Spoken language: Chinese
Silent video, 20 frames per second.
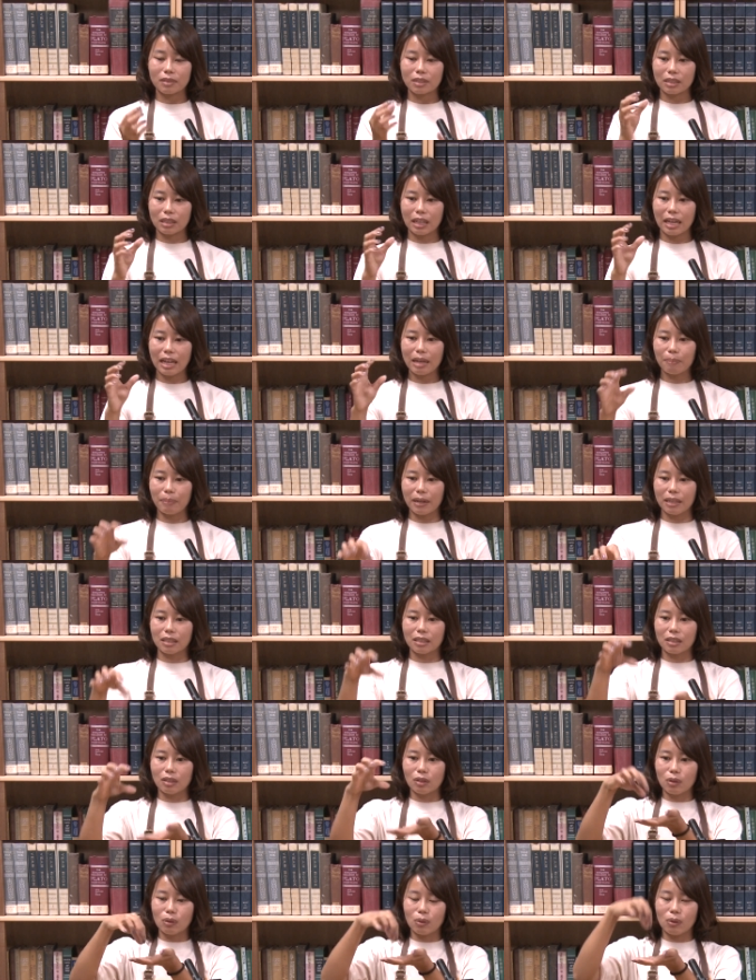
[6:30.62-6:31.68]
他还把那个
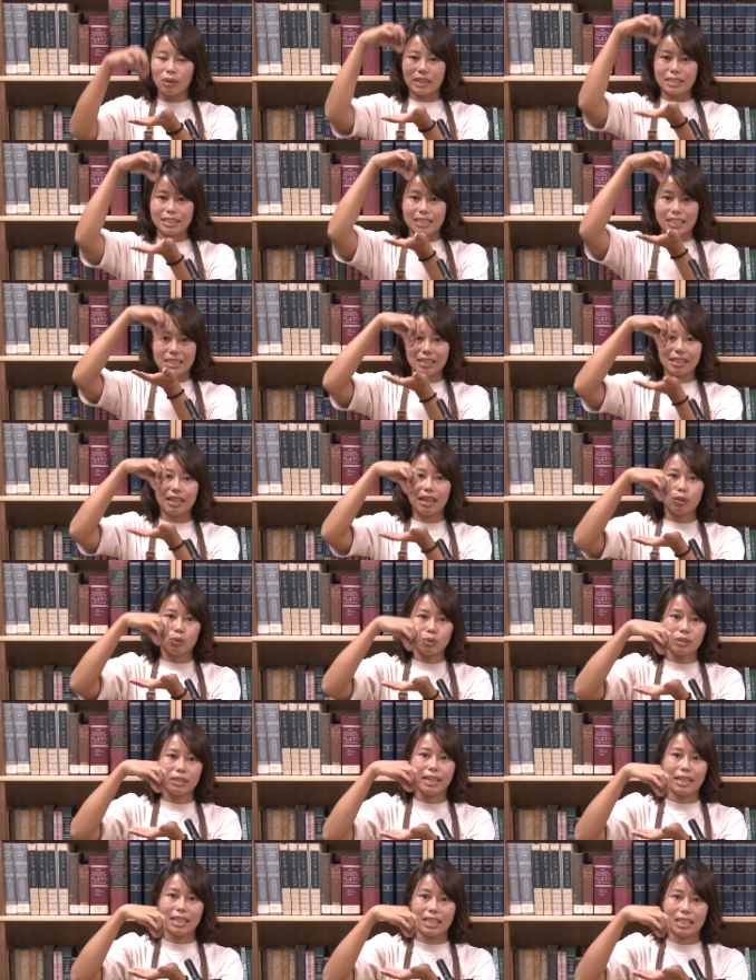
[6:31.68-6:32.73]
肉块捡起来去
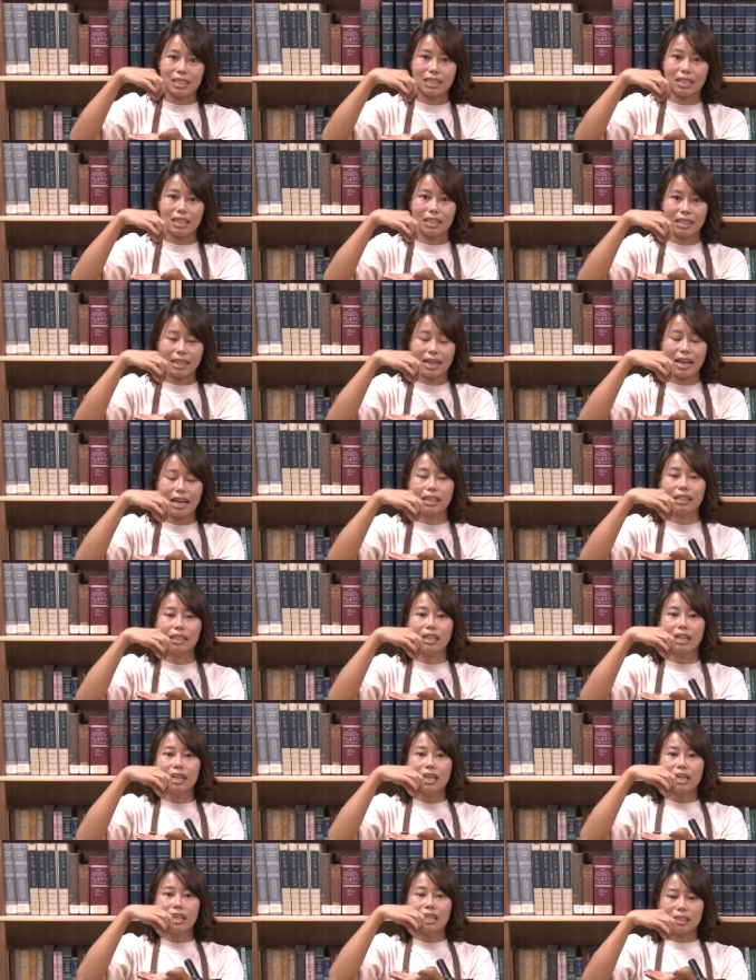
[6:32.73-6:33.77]
给医生看，
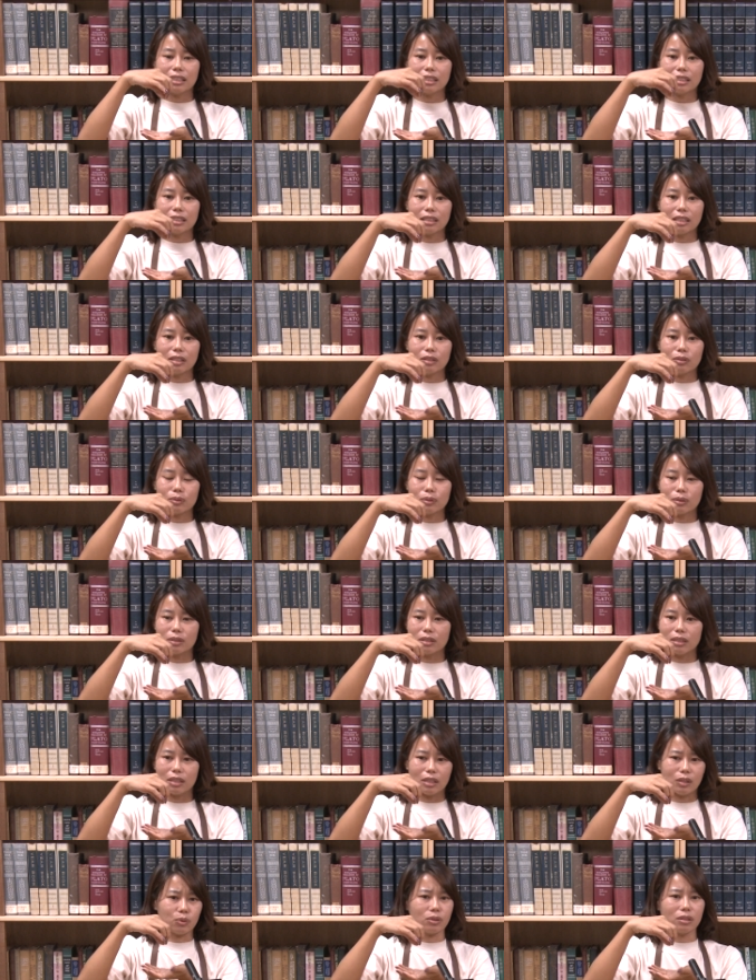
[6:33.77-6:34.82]
医生就是
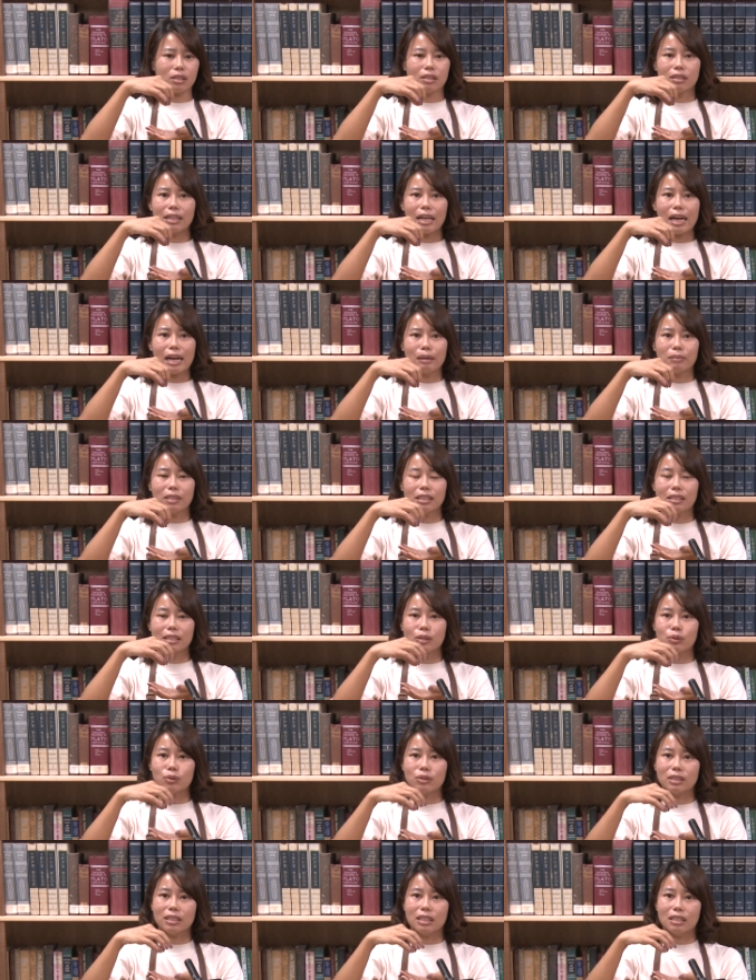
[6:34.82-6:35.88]
也觉得纳闷，再
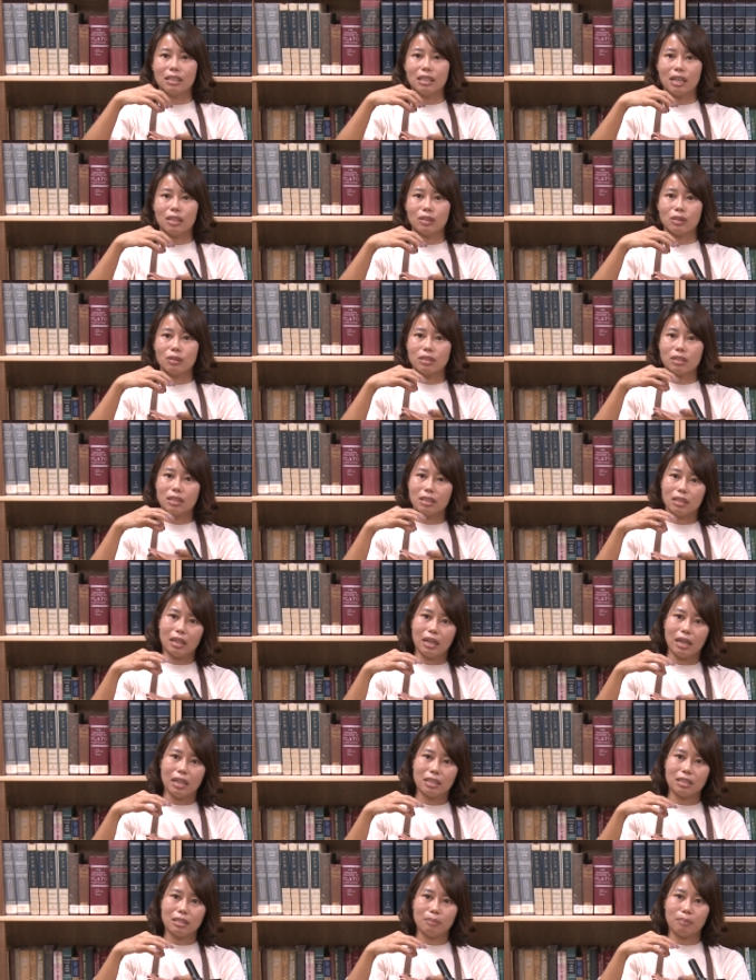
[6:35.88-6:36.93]
去检查时候，竟然
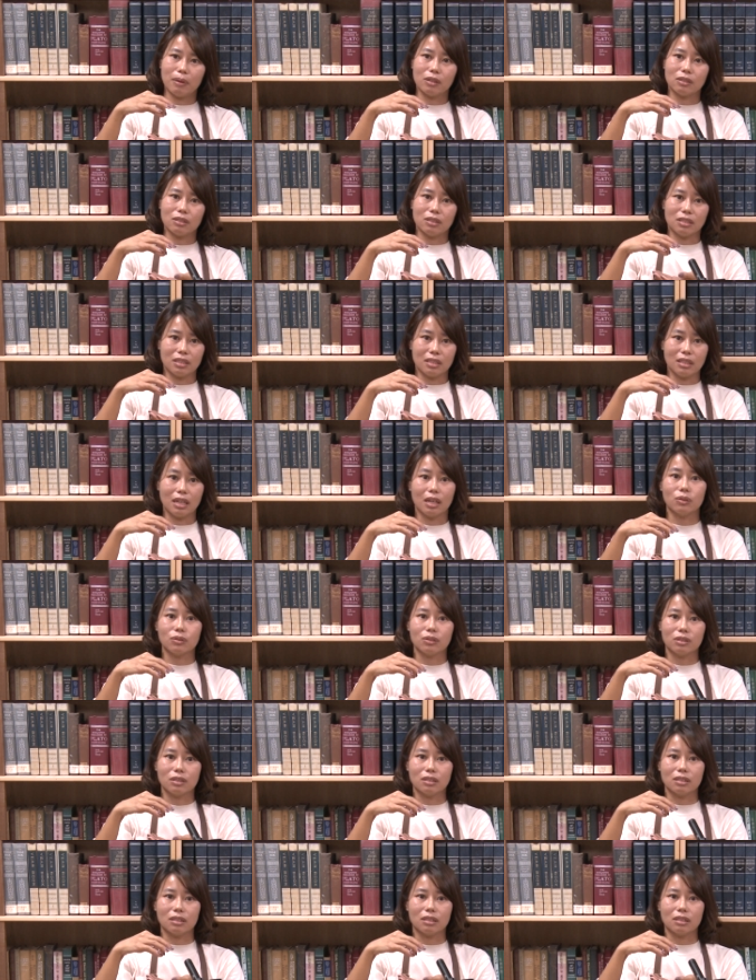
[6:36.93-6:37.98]
癌细胞是消
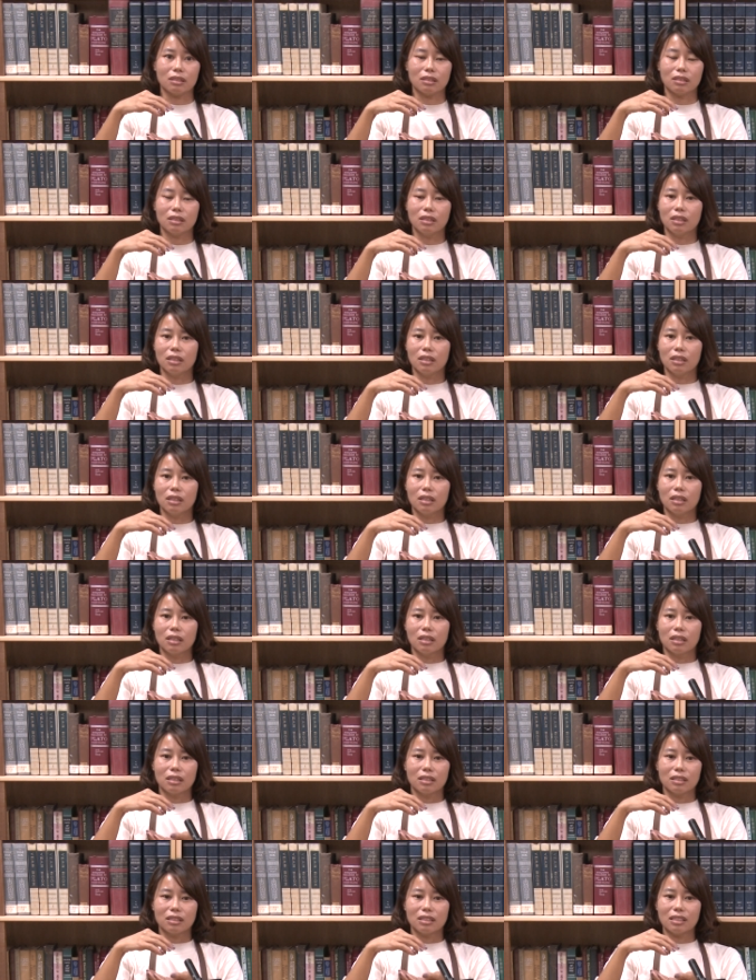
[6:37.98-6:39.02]
失的。
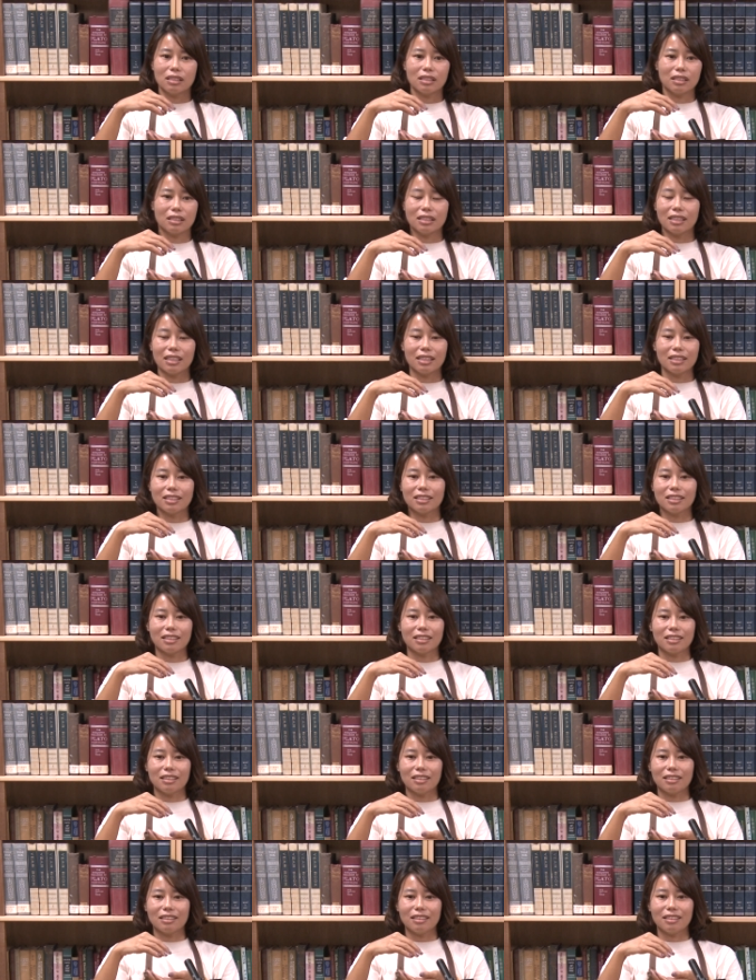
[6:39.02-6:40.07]
这实在
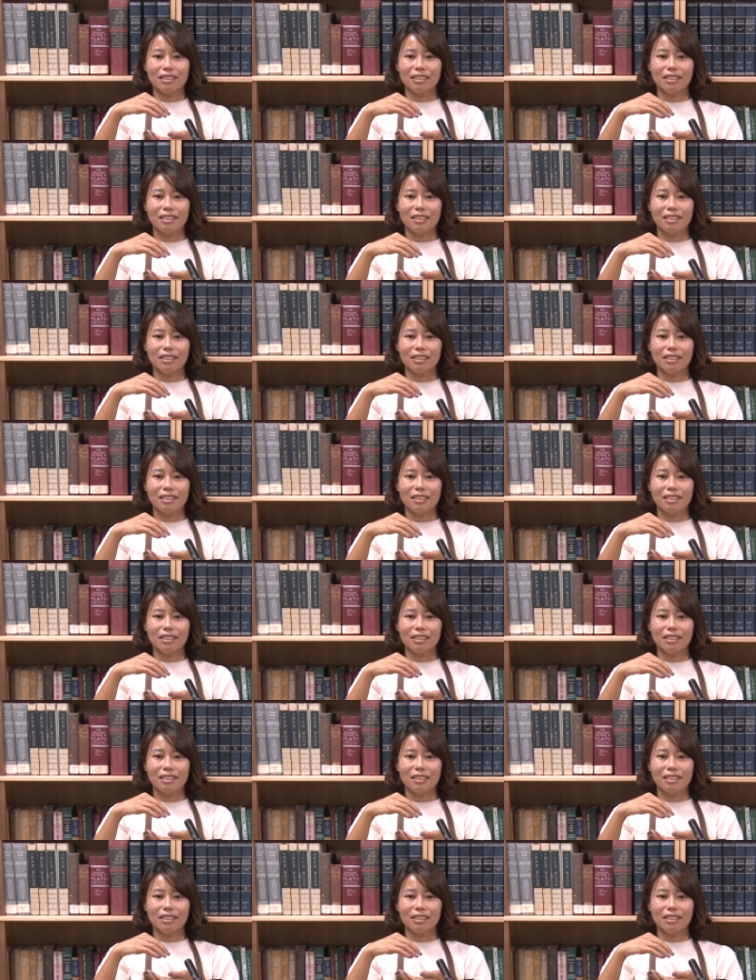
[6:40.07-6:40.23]
是